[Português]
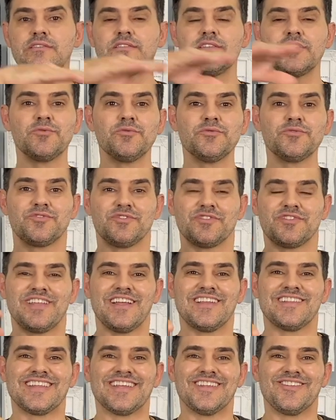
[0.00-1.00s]
segundos
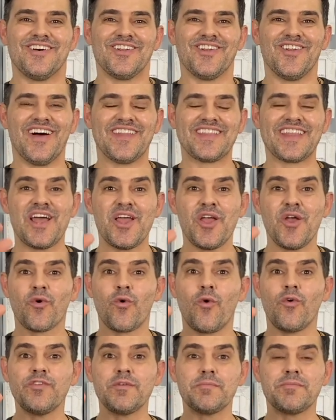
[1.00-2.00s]
sustentando a nota,
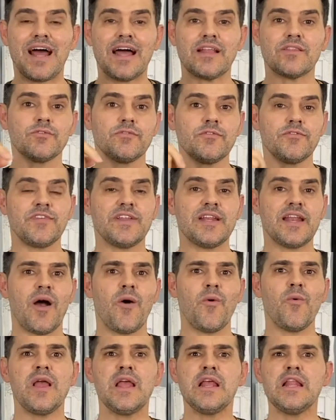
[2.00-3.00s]
com vibrato no
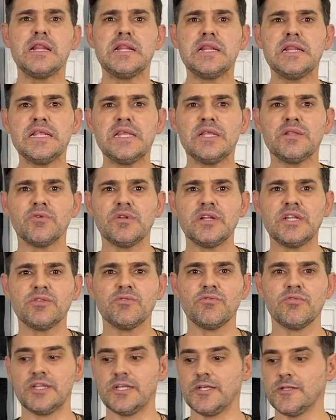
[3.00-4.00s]
final. Lindo,
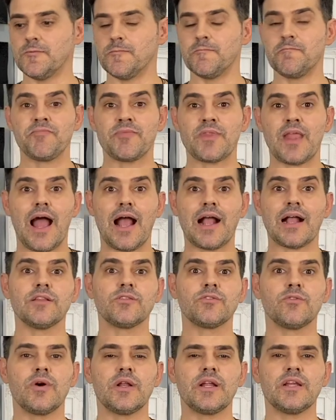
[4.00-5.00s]
lindo, lindo. A
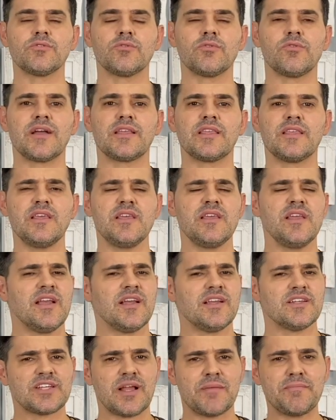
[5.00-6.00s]
cantora entrou aqui,
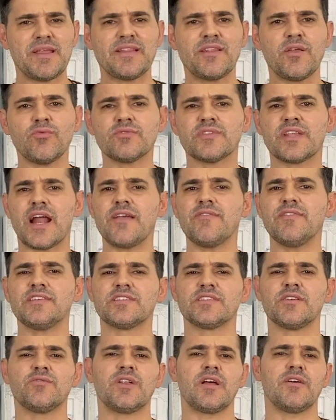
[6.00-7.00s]
já meteu um
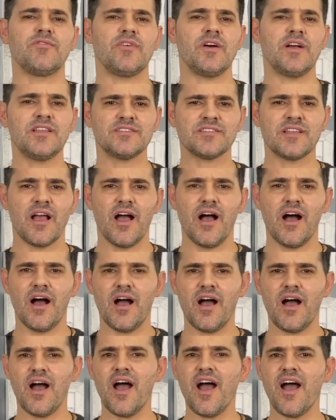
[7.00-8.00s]
drivezão na voz.
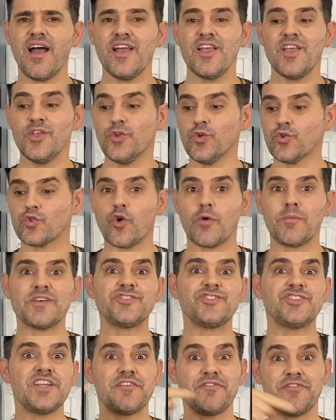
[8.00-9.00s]
Ah! E o
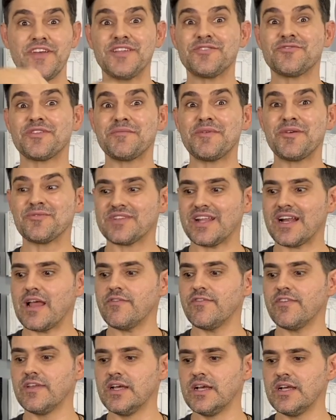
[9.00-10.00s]
Thomas tinha feito também um
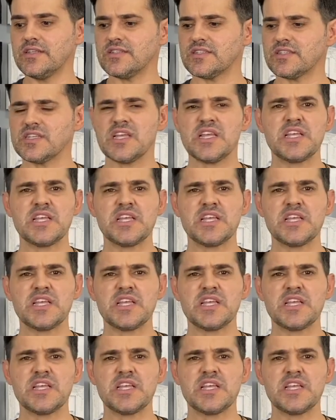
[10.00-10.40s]
drive antes.